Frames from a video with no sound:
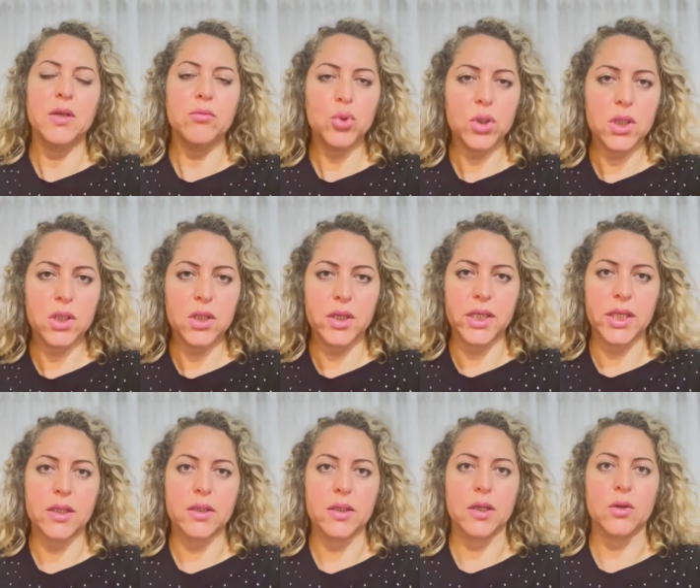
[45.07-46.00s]
Buradan
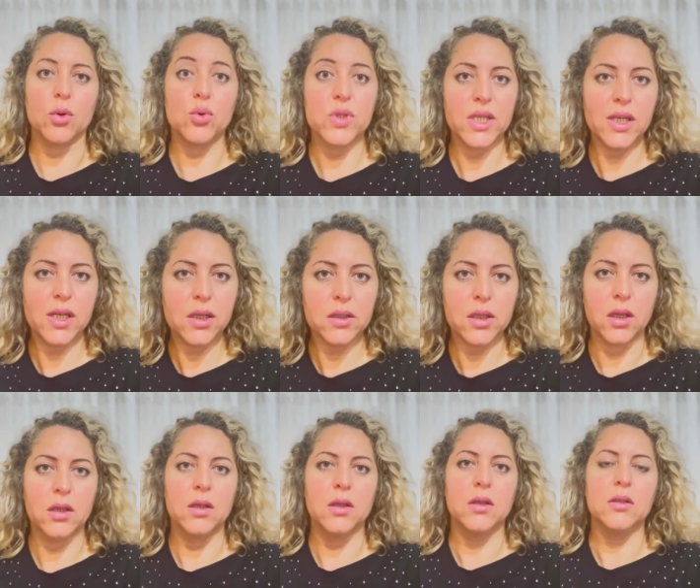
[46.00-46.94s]
hareketle özellikle
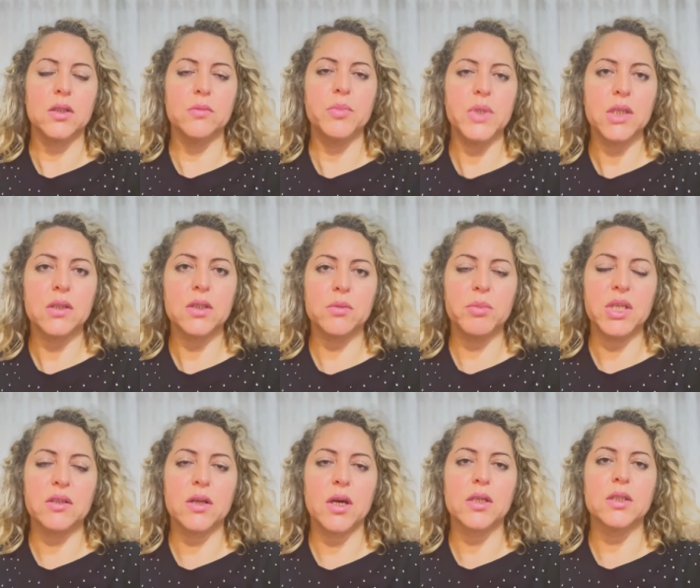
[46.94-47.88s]
tıbbi atık
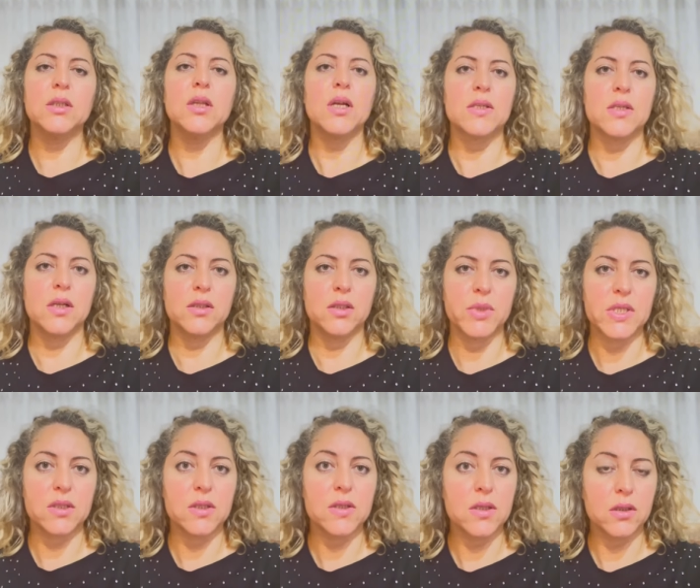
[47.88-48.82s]
miktarının
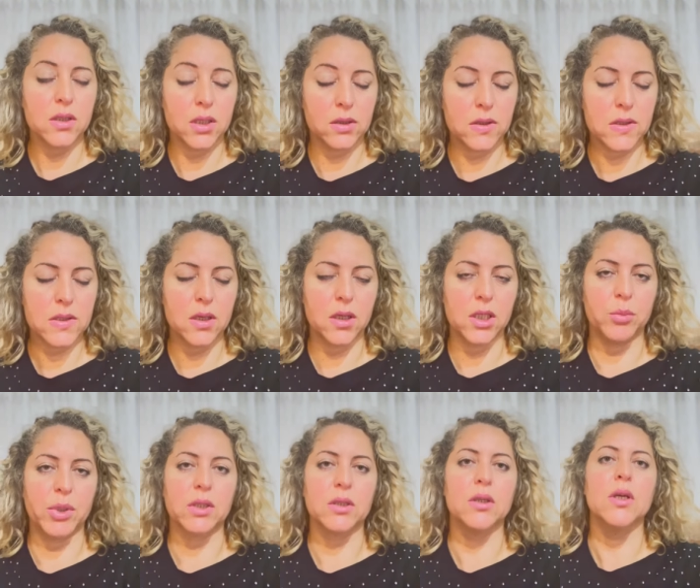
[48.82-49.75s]
azaltılmasına katkı
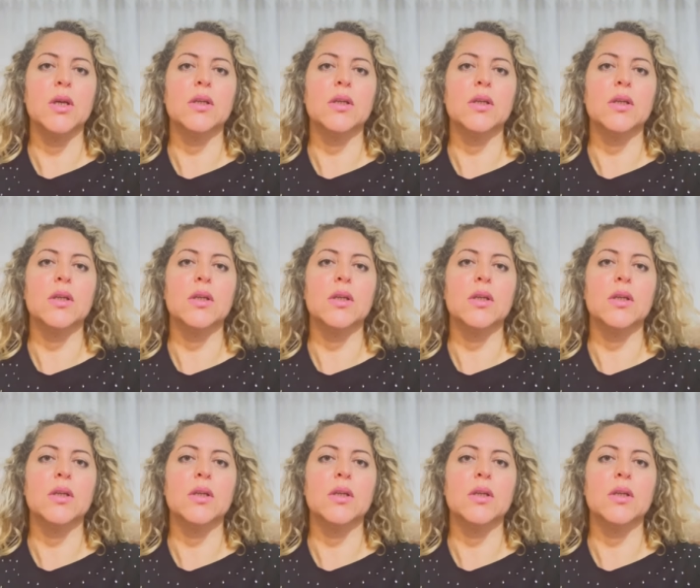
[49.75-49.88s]
sağlamak,